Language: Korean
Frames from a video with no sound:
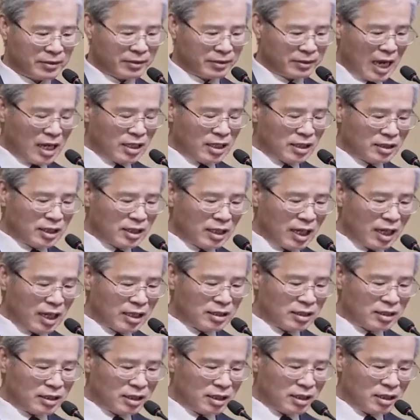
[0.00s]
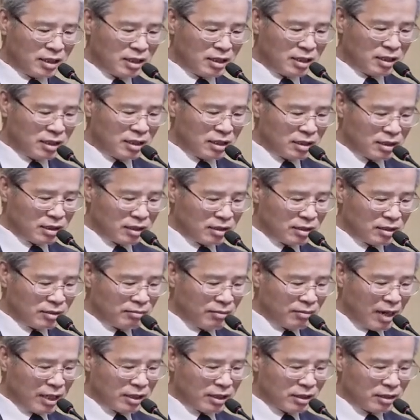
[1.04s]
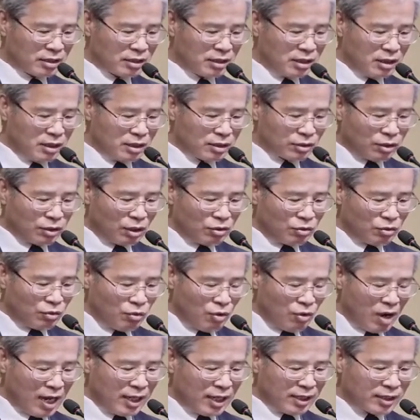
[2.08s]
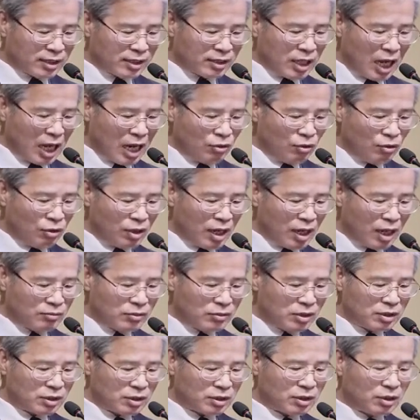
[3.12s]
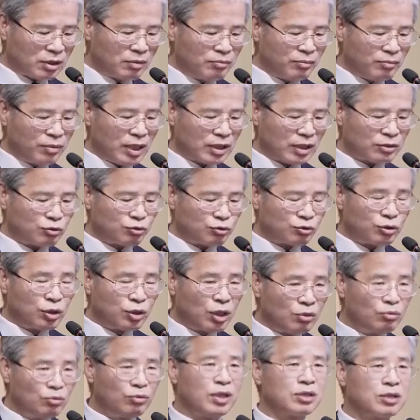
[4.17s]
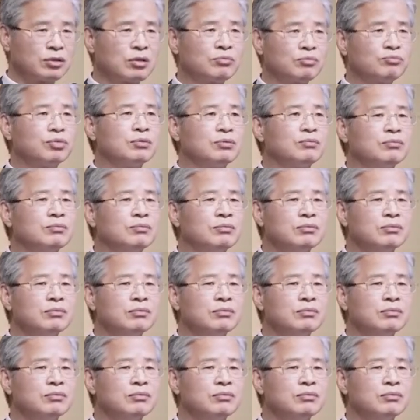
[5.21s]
아르테라는 이 말은 덕과 탁월함을 겸비한 최고의 성품.